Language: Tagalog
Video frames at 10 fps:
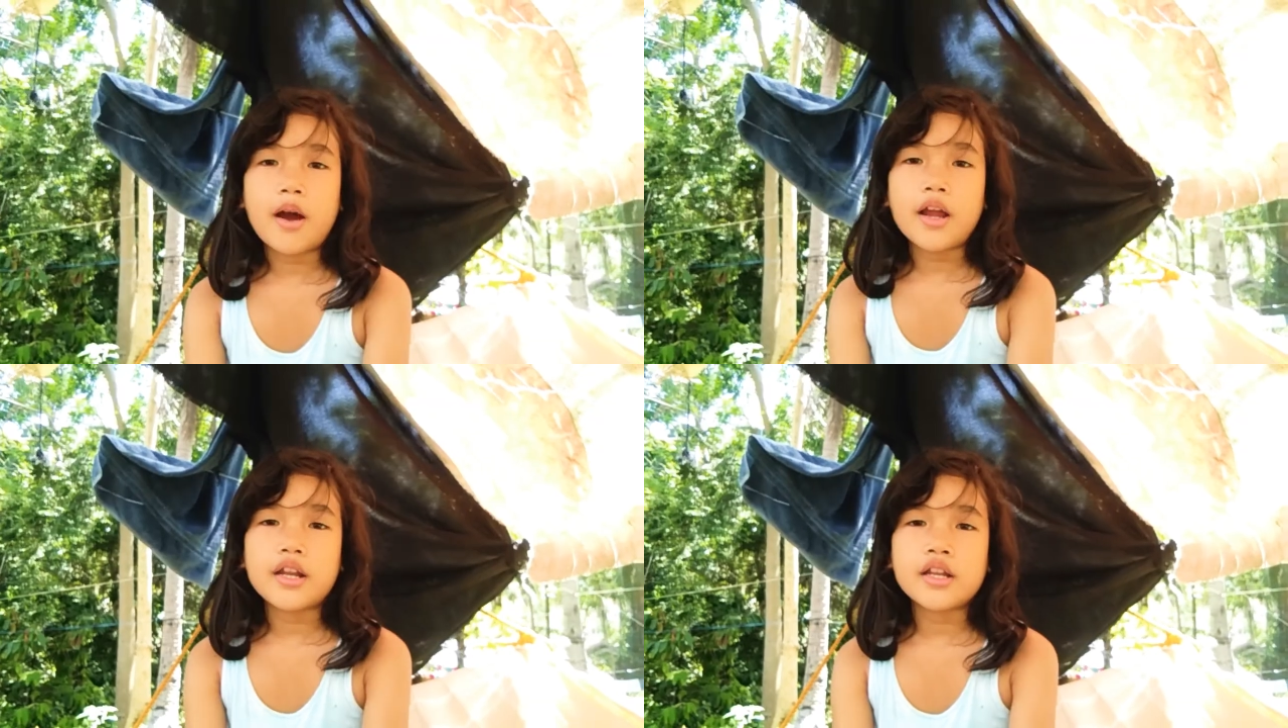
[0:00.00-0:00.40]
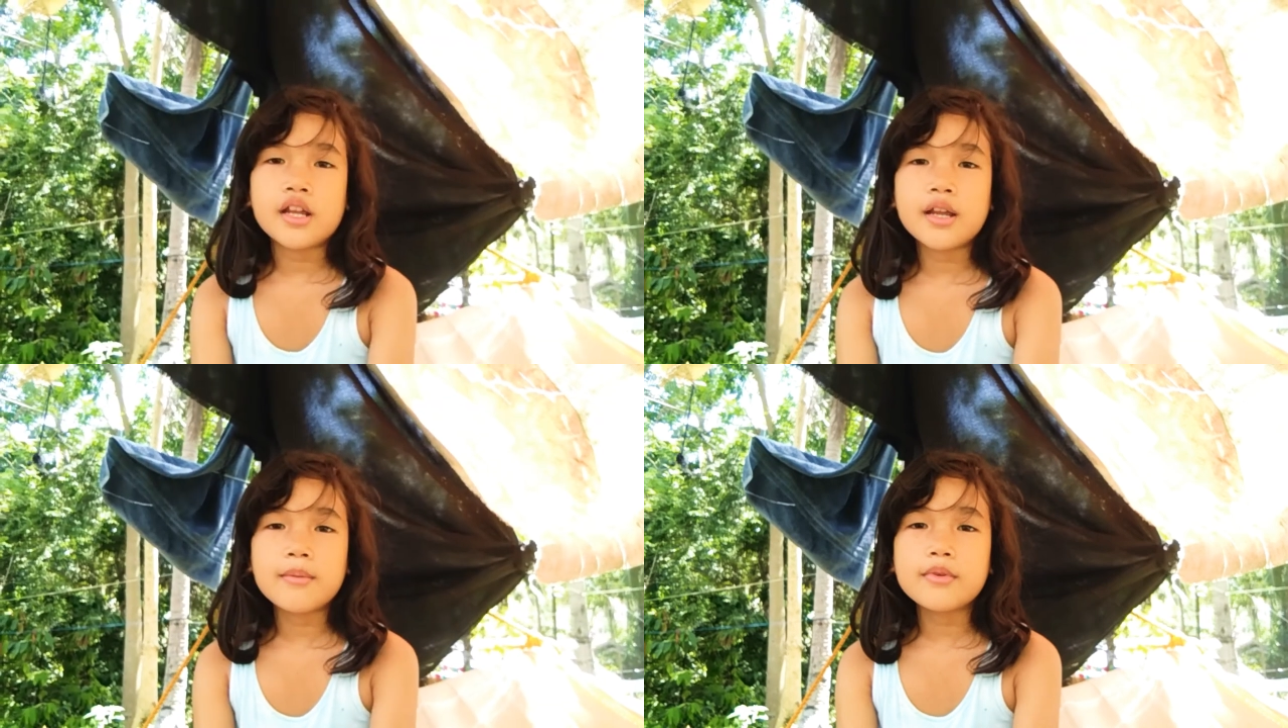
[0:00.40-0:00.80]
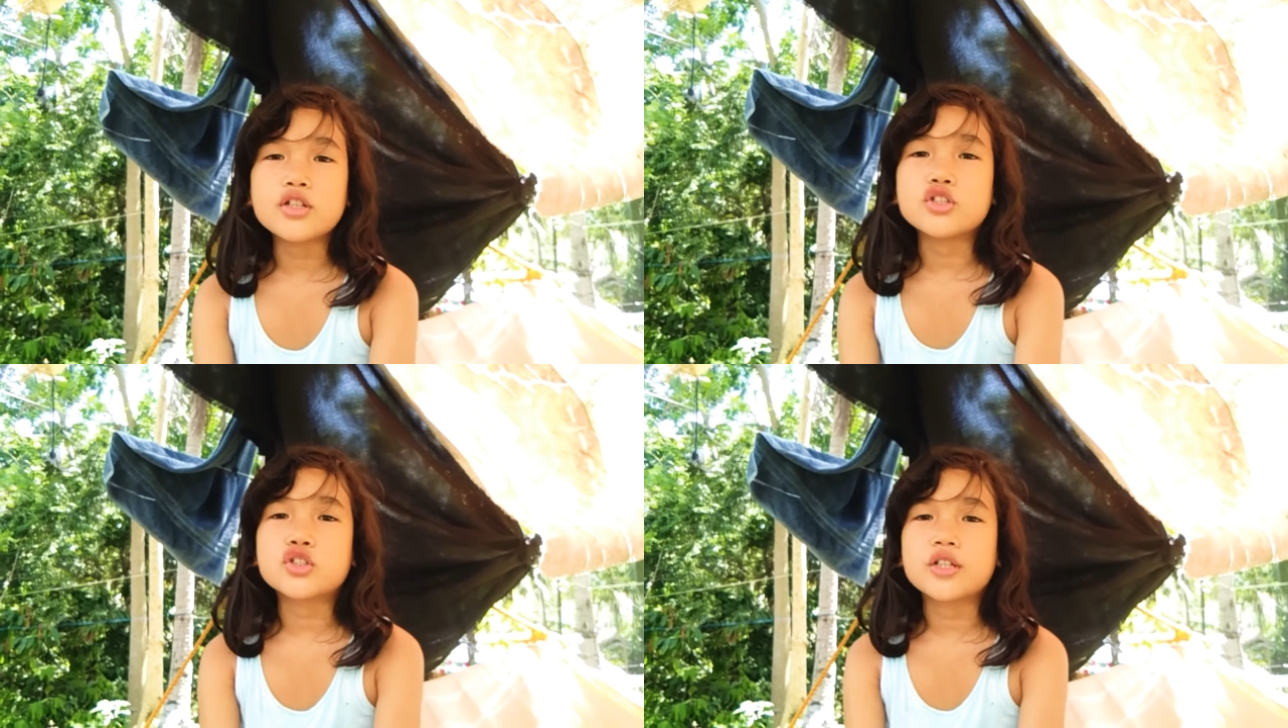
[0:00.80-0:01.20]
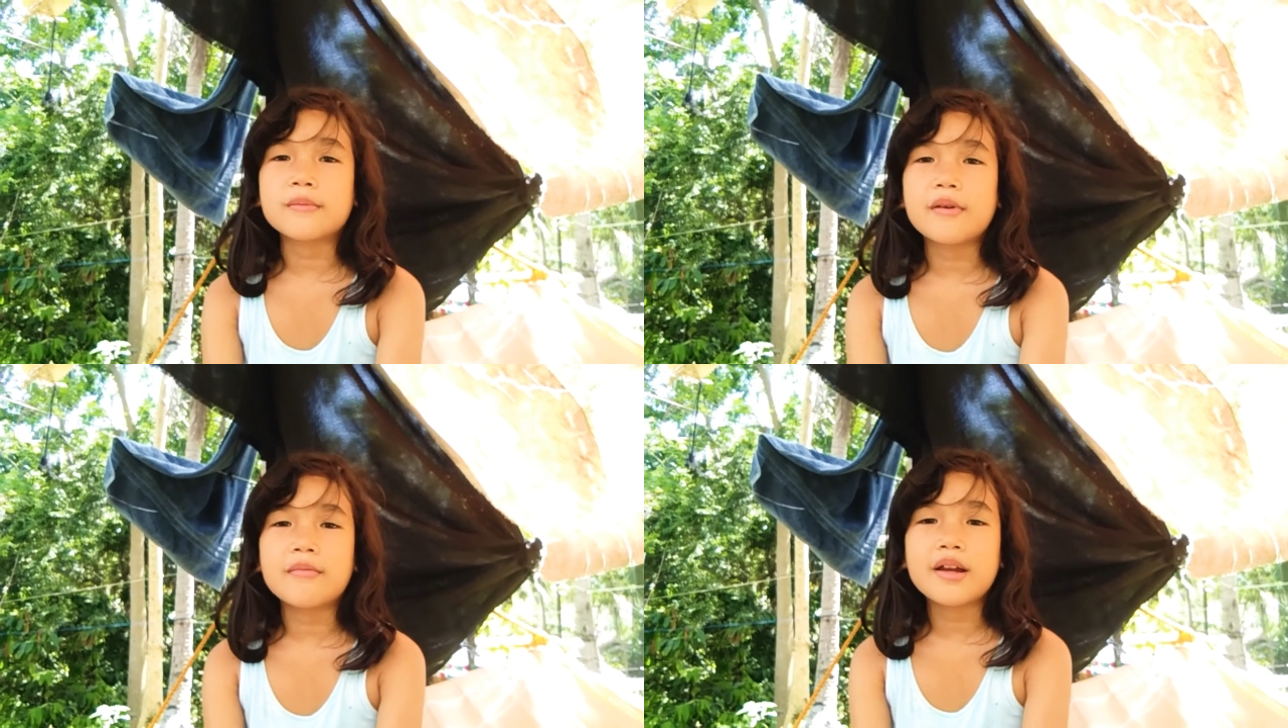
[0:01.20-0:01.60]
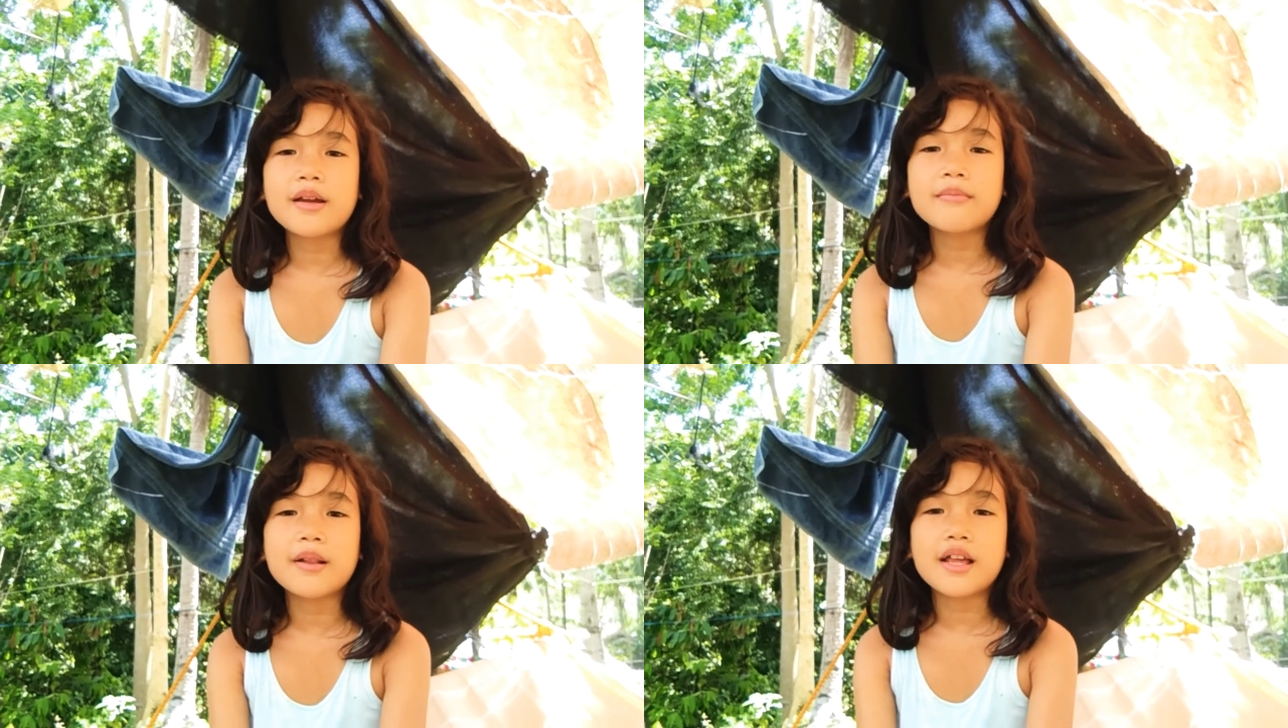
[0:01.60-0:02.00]
My name is Jemma
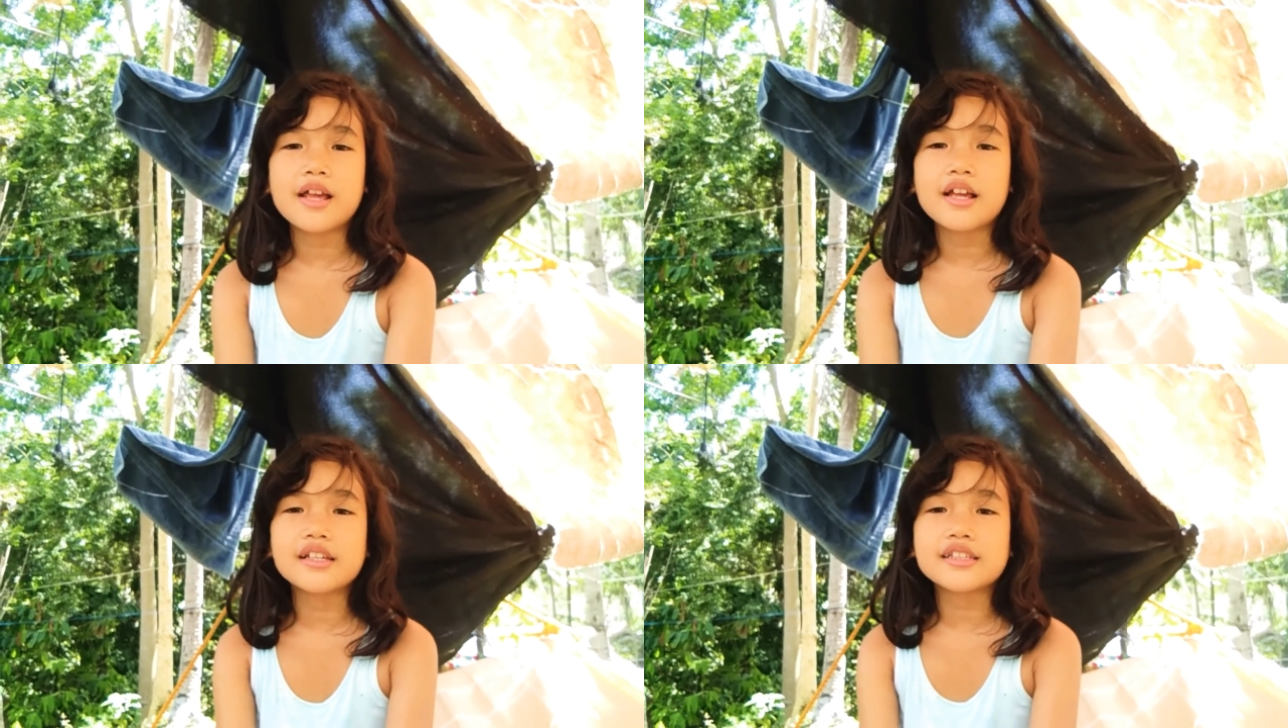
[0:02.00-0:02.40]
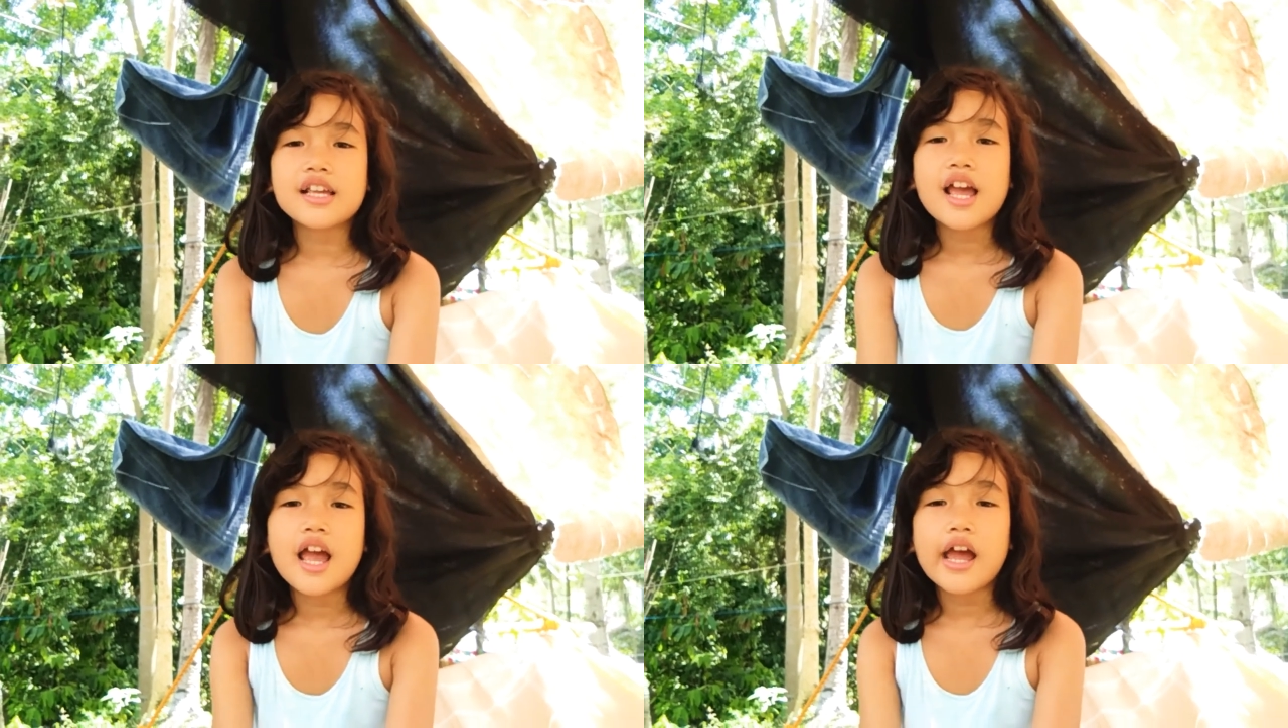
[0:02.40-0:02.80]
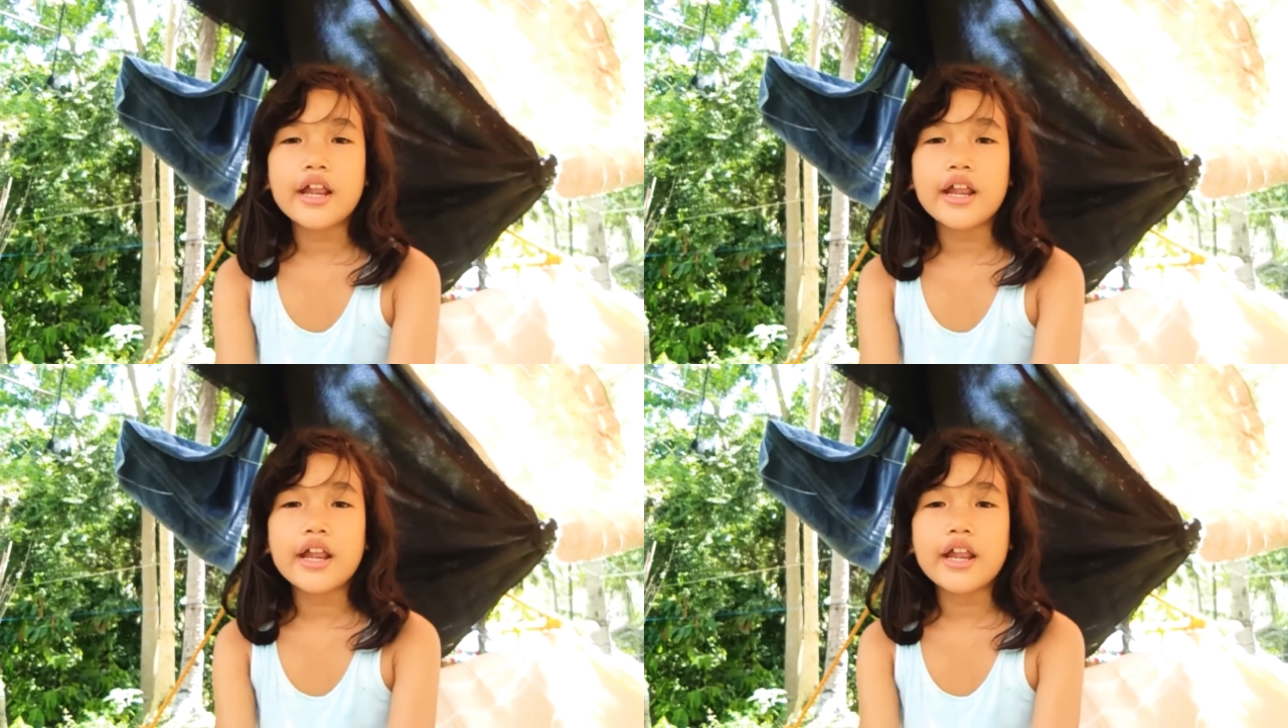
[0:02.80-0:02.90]
My Bless